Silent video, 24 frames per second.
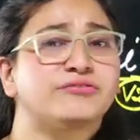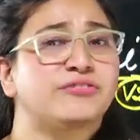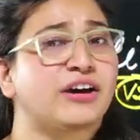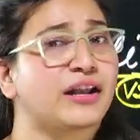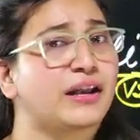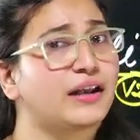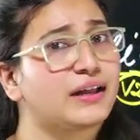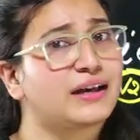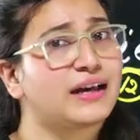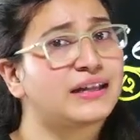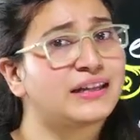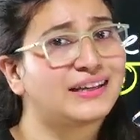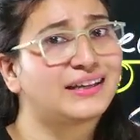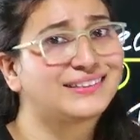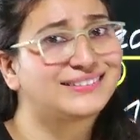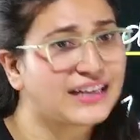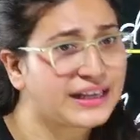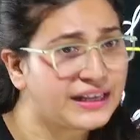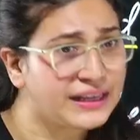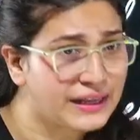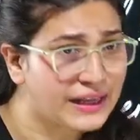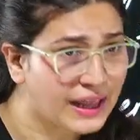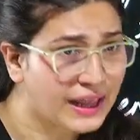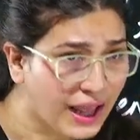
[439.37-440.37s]
वर लगाना
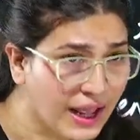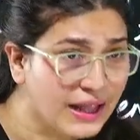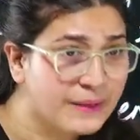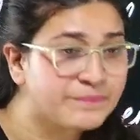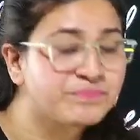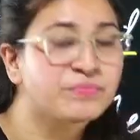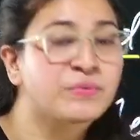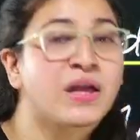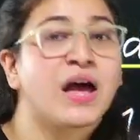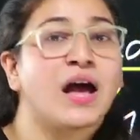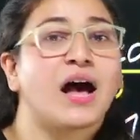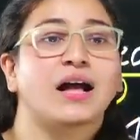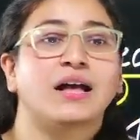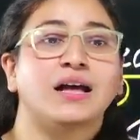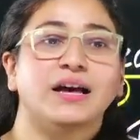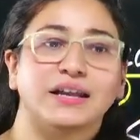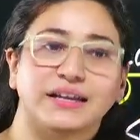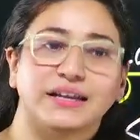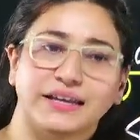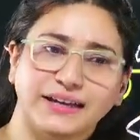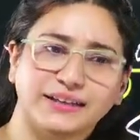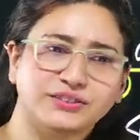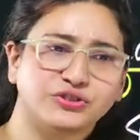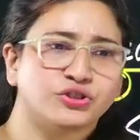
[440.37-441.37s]
सही है अगर
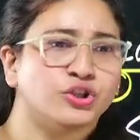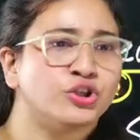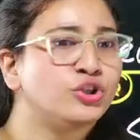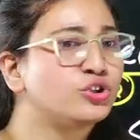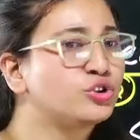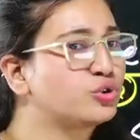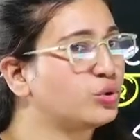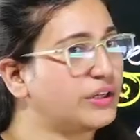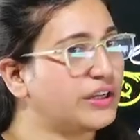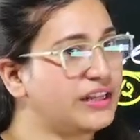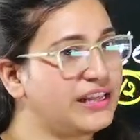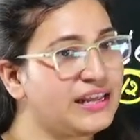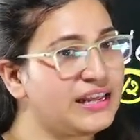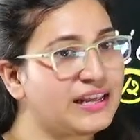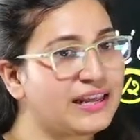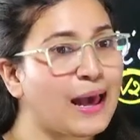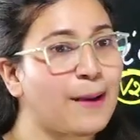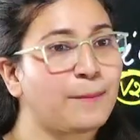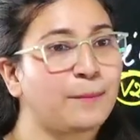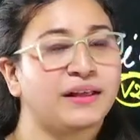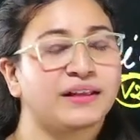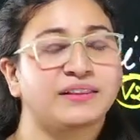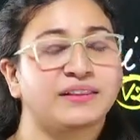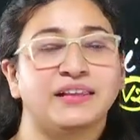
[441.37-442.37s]
यस तो ठीक है
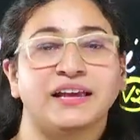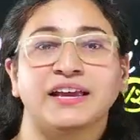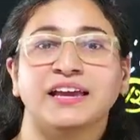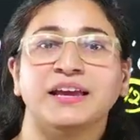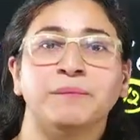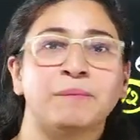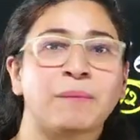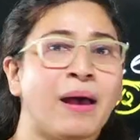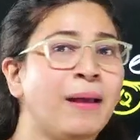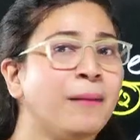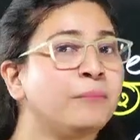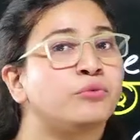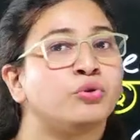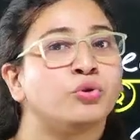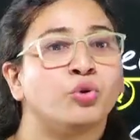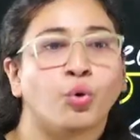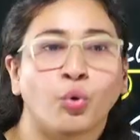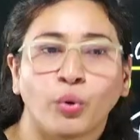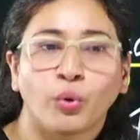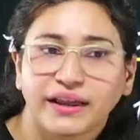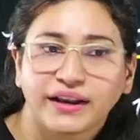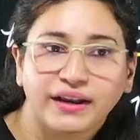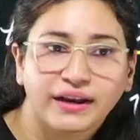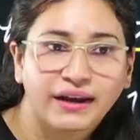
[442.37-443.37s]
आप लिख देंगे मैम नो
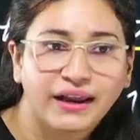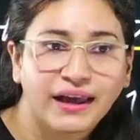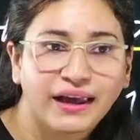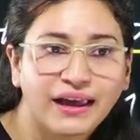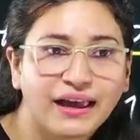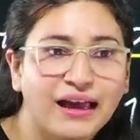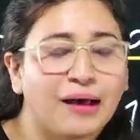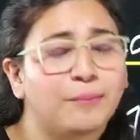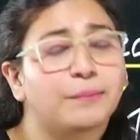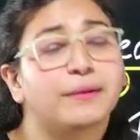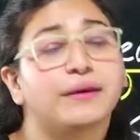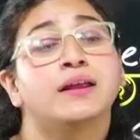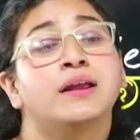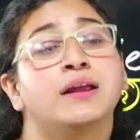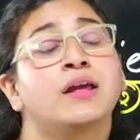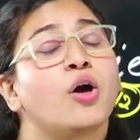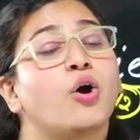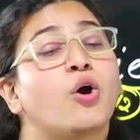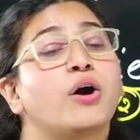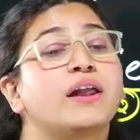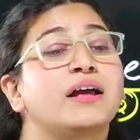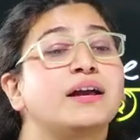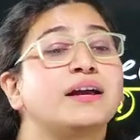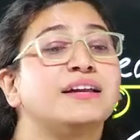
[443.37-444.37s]
एरर है यहाँ पर
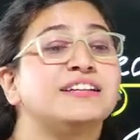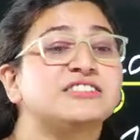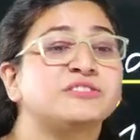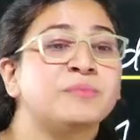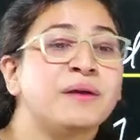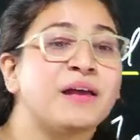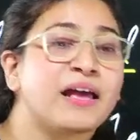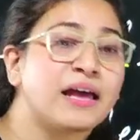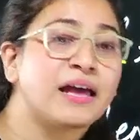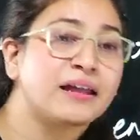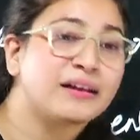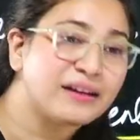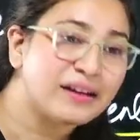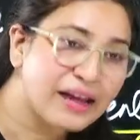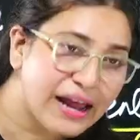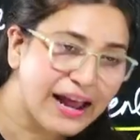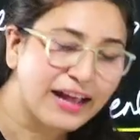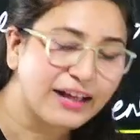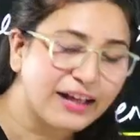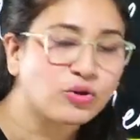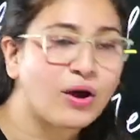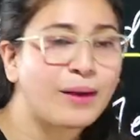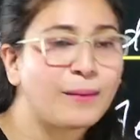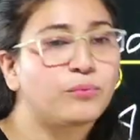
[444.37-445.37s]
और अगर इसमें एरर है
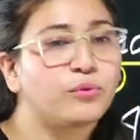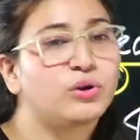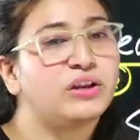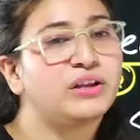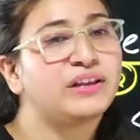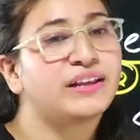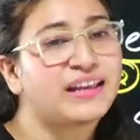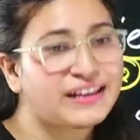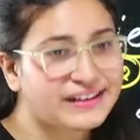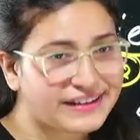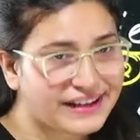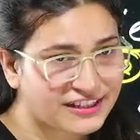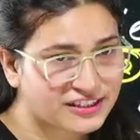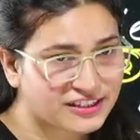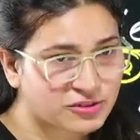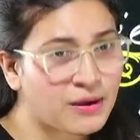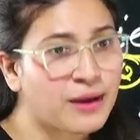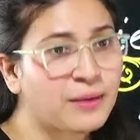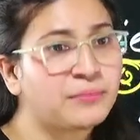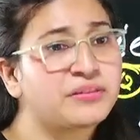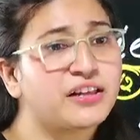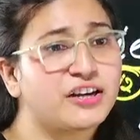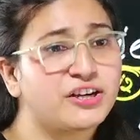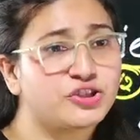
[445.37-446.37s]
तो आप बोलेंगे यस
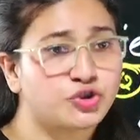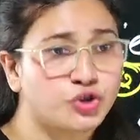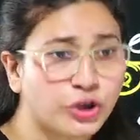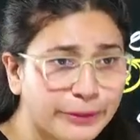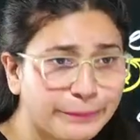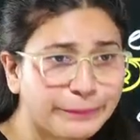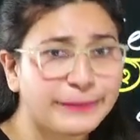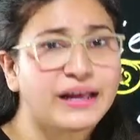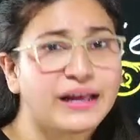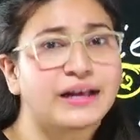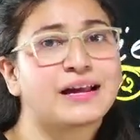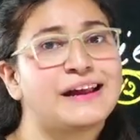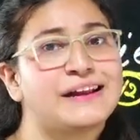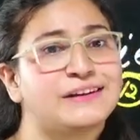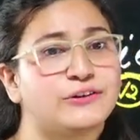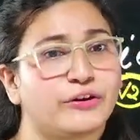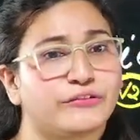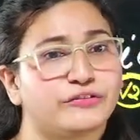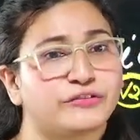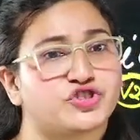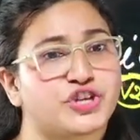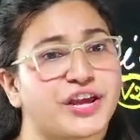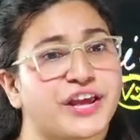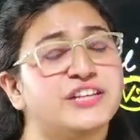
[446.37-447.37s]
मैम देर शुड बी अ काइंड ऑफ
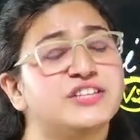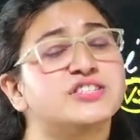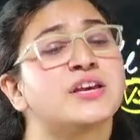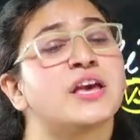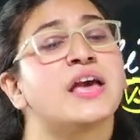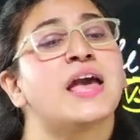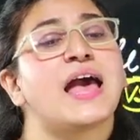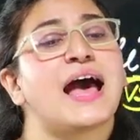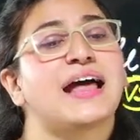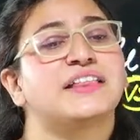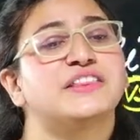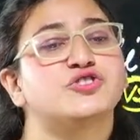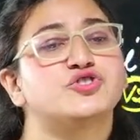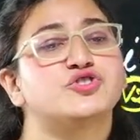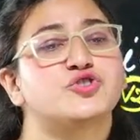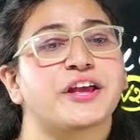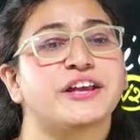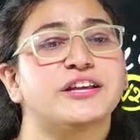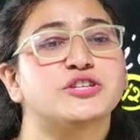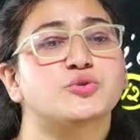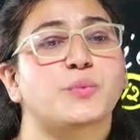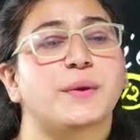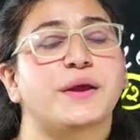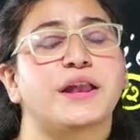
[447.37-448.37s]
चेंज एंड द
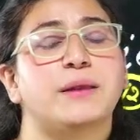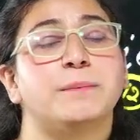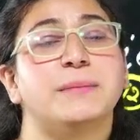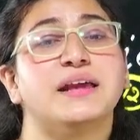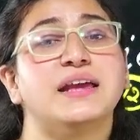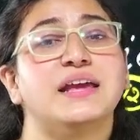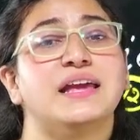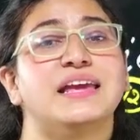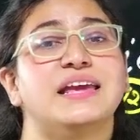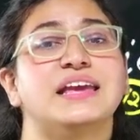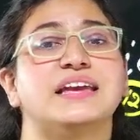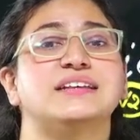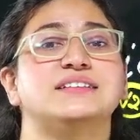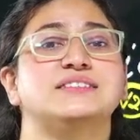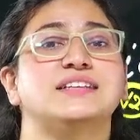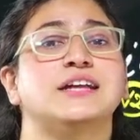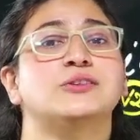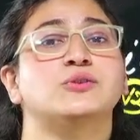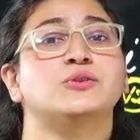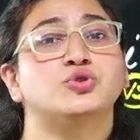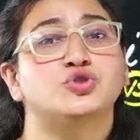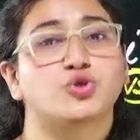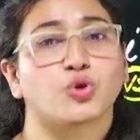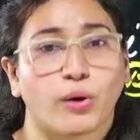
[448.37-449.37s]
चेंज विल बी ही के साथ
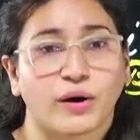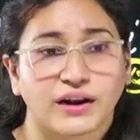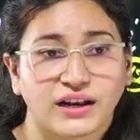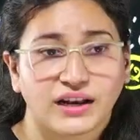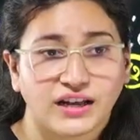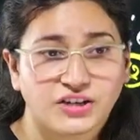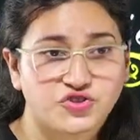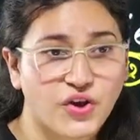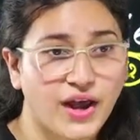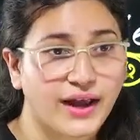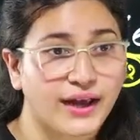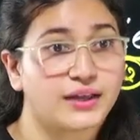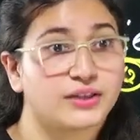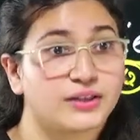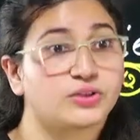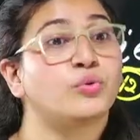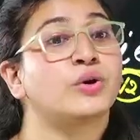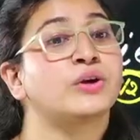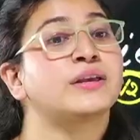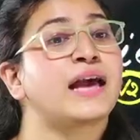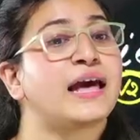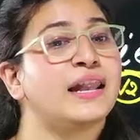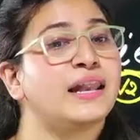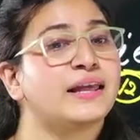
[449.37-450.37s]
कुछ और लग जाएगा तो वो
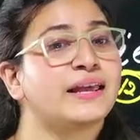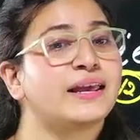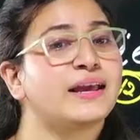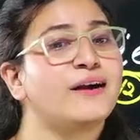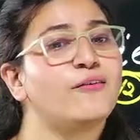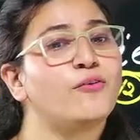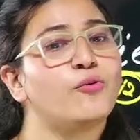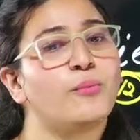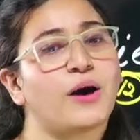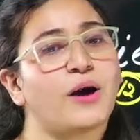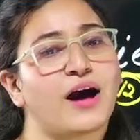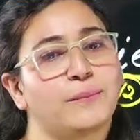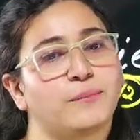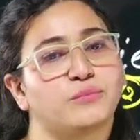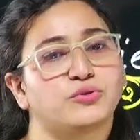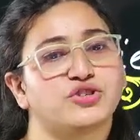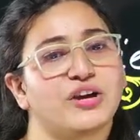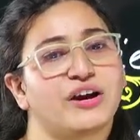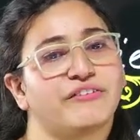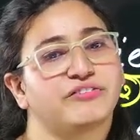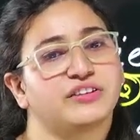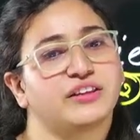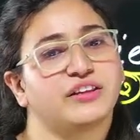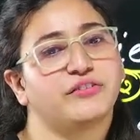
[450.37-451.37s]
क्या लगेगा वो आप मुझे
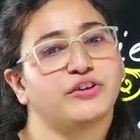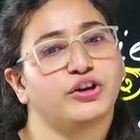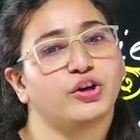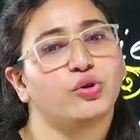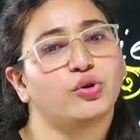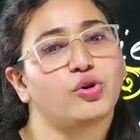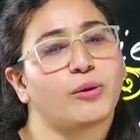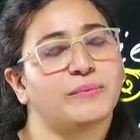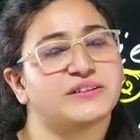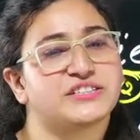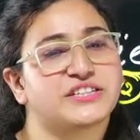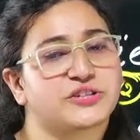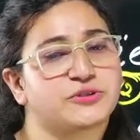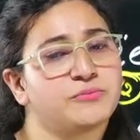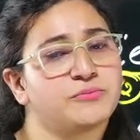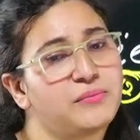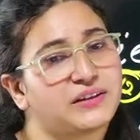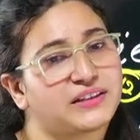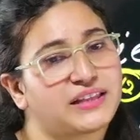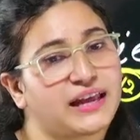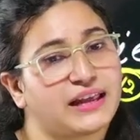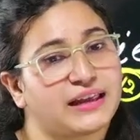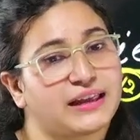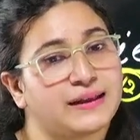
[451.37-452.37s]
आफ्टर द वीडियो कमेंट सेक्शन में
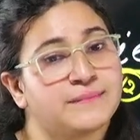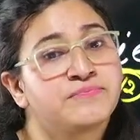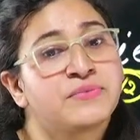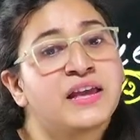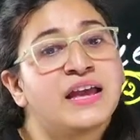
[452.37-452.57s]
बताएंगे